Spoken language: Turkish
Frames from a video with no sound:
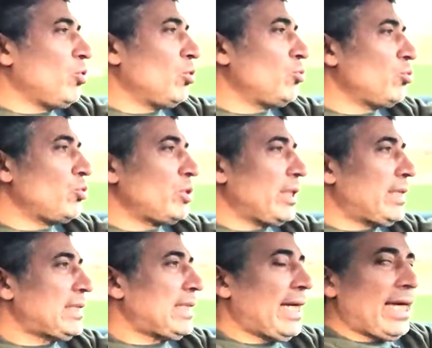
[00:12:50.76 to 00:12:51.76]

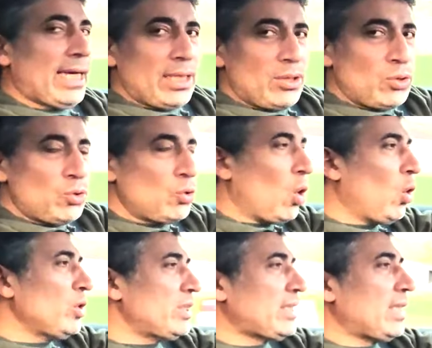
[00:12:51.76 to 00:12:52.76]
408 ile
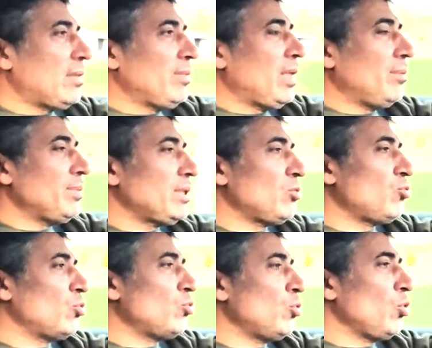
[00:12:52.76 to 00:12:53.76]
yol izlenimlerimizi
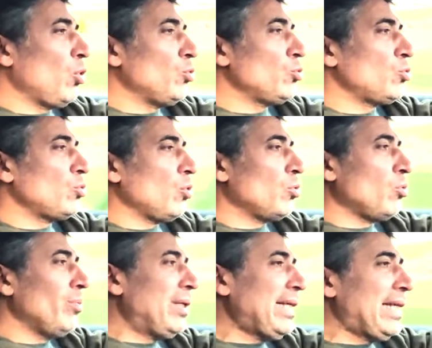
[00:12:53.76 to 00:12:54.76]
sürdürüyoruz.
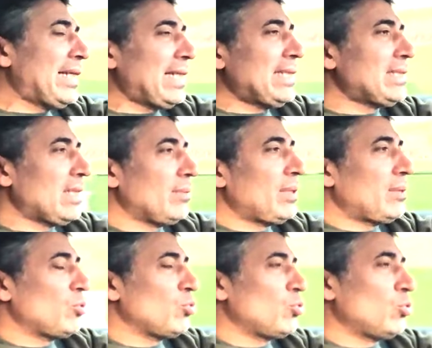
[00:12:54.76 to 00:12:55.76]
Otomobille ilgili
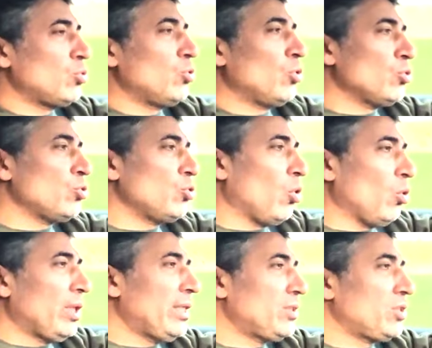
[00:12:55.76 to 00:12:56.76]
izlenimlerimizi sürdürüyoruz.
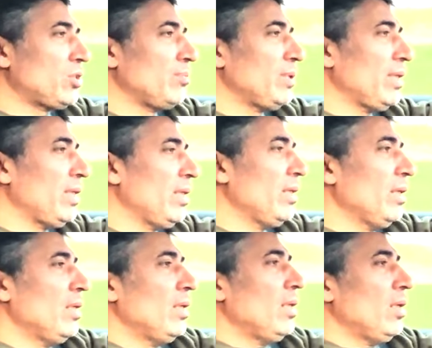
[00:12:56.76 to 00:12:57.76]
Yoldayız şimdi.
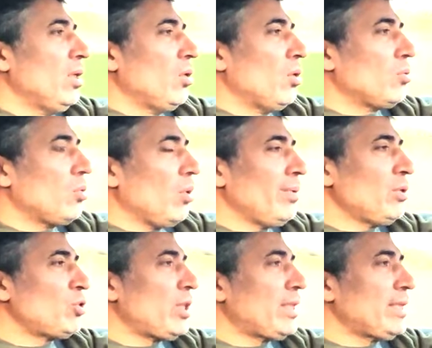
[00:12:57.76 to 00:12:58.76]
Otomobilin
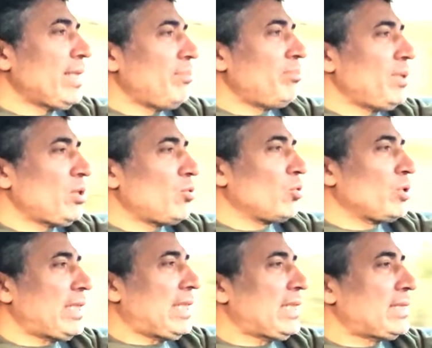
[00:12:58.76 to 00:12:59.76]
üzerinde
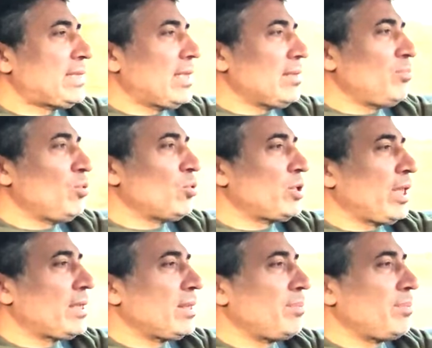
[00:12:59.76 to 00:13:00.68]
1.2 litrelik PureTech